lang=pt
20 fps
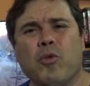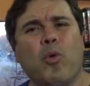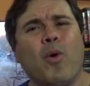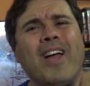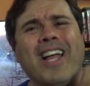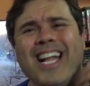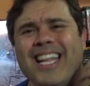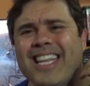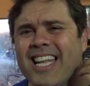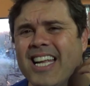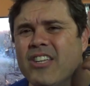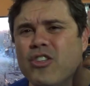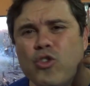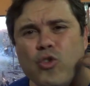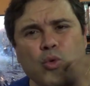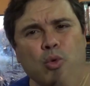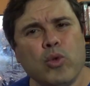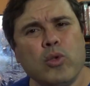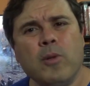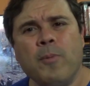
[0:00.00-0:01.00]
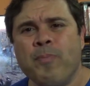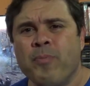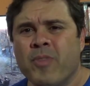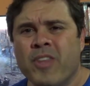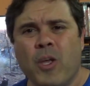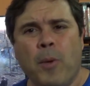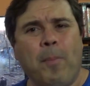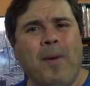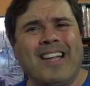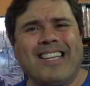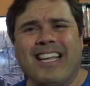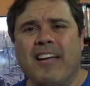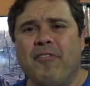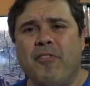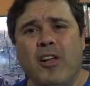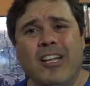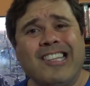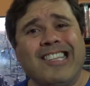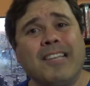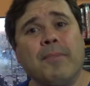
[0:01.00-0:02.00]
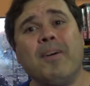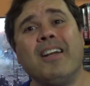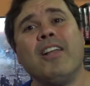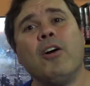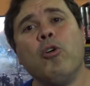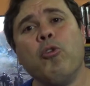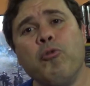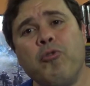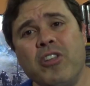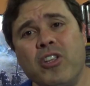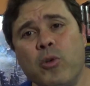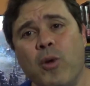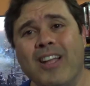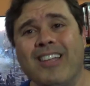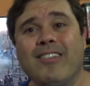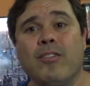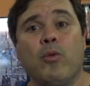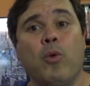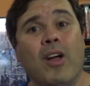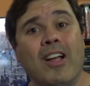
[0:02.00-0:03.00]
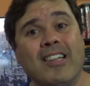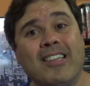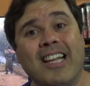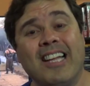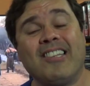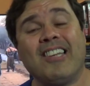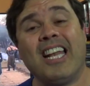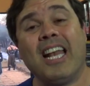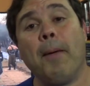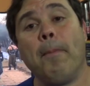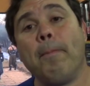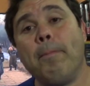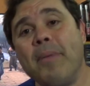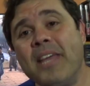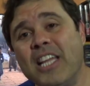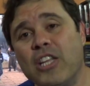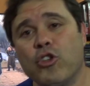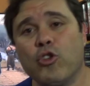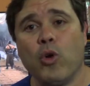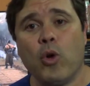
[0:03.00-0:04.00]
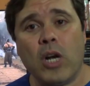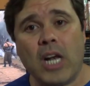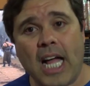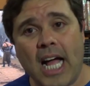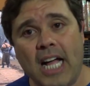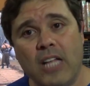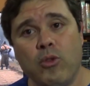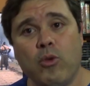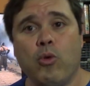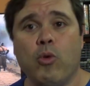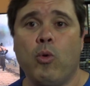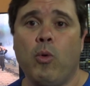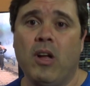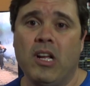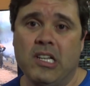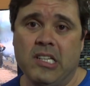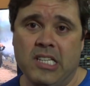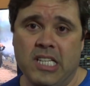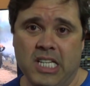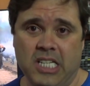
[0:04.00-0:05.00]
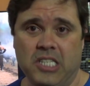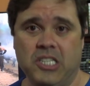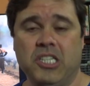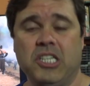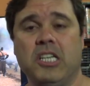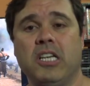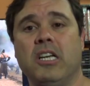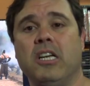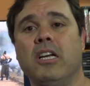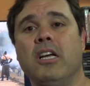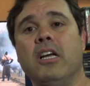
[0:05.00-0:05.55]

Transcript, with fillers: eu corria atrás de tudo. Eu passava o final de semana ouvindo Roxette. Era bitolado com Roxette.